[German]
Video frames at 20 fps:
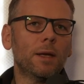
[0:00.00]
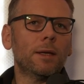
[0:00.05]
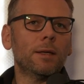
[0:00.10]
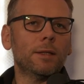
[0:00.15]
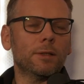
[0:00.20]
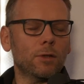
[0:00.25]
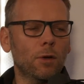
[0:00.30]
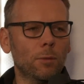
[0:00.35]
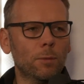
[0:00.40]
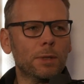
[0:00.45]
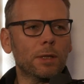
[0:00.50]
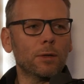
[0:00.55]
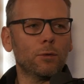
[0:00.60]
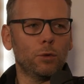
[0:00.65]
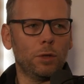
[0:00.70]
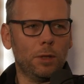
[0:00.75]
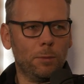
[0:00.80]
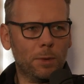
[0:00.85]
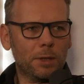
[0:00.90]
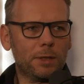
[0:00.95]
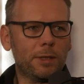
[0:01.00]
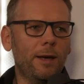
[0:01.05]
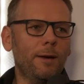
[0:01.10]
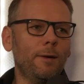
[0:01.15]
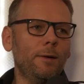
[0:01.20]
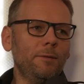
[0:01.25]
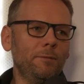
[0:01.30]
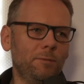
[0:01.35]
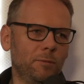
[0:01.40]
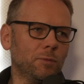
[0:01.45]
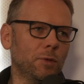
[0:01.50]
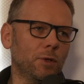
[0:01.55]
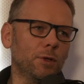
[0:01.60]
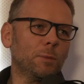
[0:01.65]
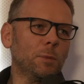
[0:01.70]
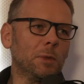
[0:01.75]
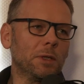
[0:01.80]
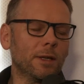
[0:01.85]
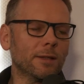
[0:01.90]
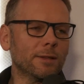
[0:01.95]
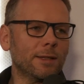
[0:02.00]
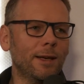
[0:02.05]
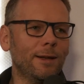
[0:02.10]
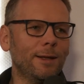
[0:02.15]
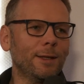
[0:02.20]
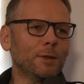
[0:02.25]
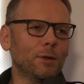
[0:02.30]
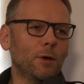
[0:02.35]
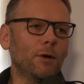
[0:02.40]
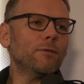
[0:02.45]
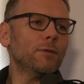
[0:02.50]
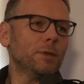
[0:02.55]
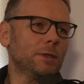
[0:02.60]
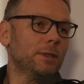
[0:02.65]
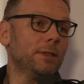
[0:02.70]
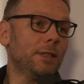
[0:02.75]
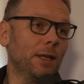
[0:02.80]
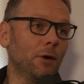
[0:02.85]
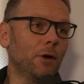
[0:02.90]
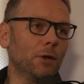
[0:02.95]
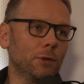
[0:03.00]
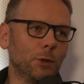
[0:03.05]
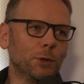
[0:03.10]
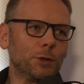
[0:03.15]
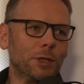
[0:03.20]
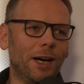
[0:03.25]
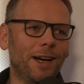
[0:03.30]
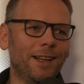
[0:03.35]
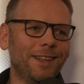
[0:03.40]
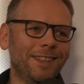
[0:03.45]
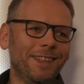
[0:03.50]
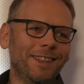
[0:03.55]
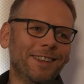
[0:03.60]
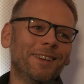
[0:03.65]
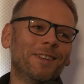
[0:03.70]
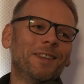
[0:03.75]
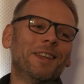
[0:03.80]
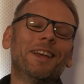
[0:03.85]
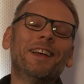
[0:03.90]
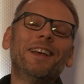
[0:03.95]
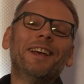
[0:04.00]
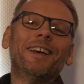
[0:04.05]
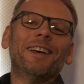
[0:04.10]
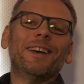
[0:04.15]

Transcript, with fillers: Ist noch ein bisschen rudimentär. Ne? Ich bin ganz ehrlich und offen, wir sind ja auch neutral hier. Ja.